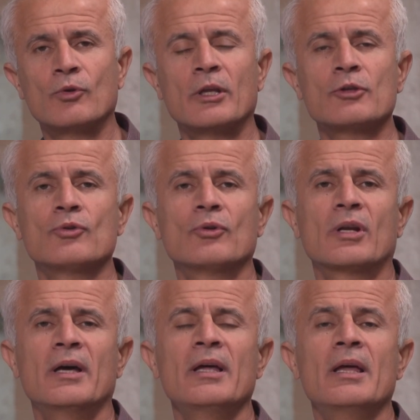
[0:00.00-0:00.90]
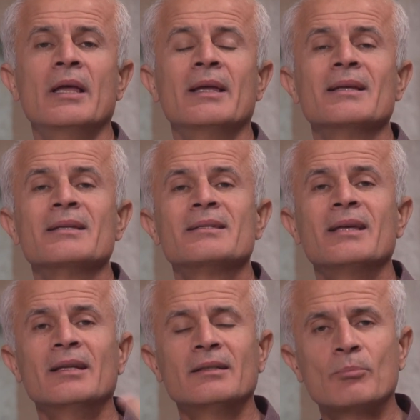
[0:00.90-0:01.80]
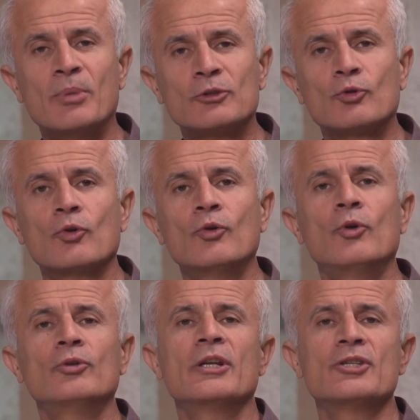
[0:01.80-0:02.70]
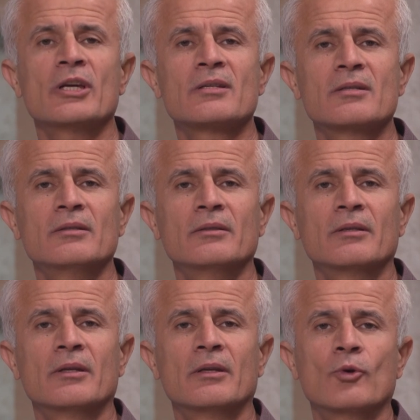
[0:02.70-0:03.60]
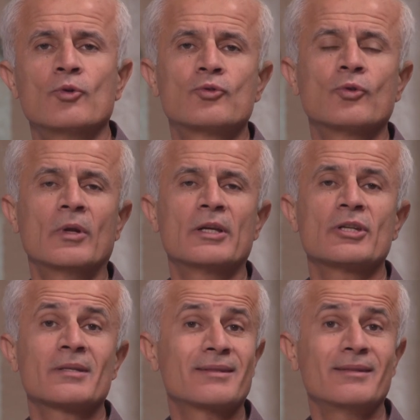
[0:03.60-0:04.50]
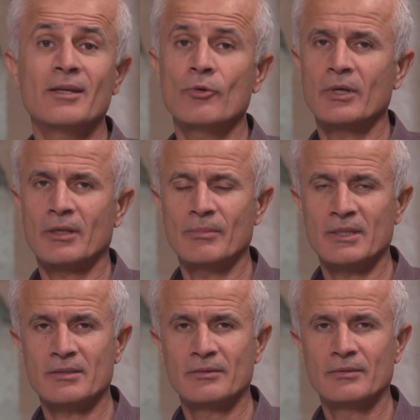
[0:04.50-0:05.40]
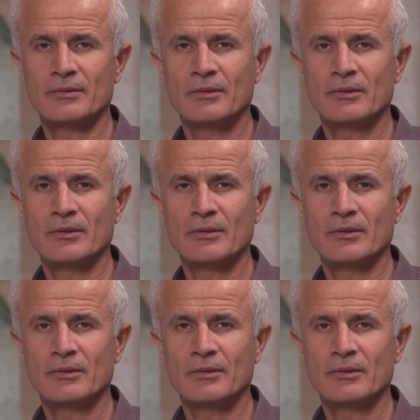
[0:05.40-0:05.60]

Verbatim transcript: Ondan sonra sen patronunu öldüreceksin, özgür olacaksın diye öğretmez.